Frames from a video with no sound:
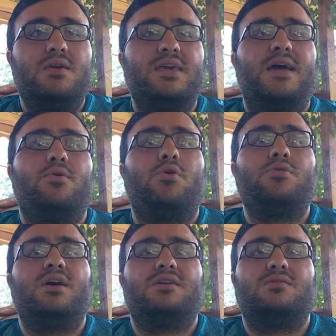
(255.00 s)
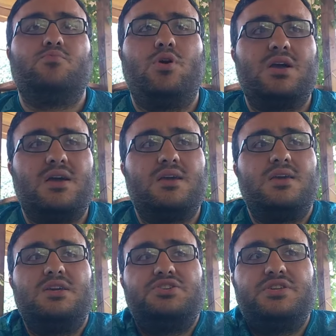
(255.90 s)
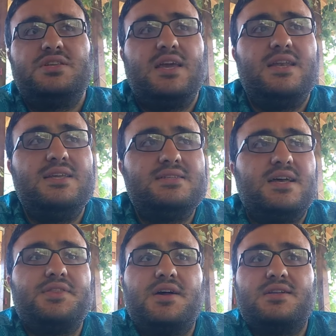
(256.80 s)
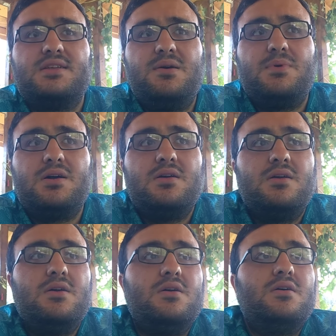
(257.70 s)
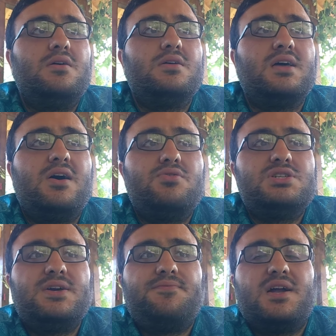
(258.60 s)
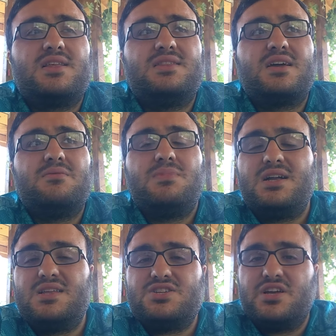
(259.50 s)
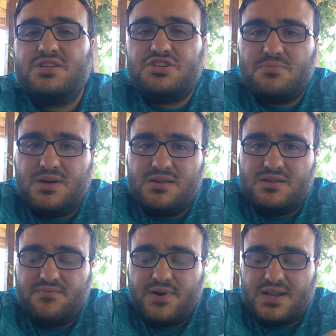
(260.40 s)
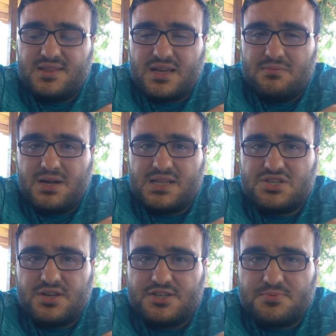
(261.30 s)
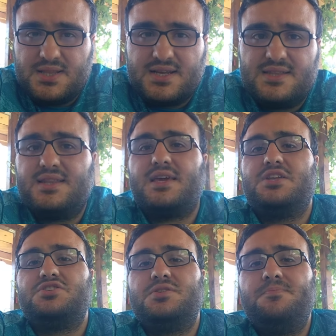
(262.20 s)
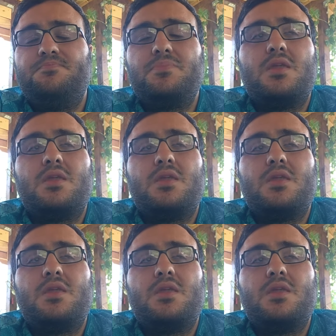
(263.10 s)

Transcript: Yani onlar muhakkak ki işin nehli insanlardır ama e, daha önce farklı takımlarda çalışma farklı takımlarda çalışmalarını da geçtim.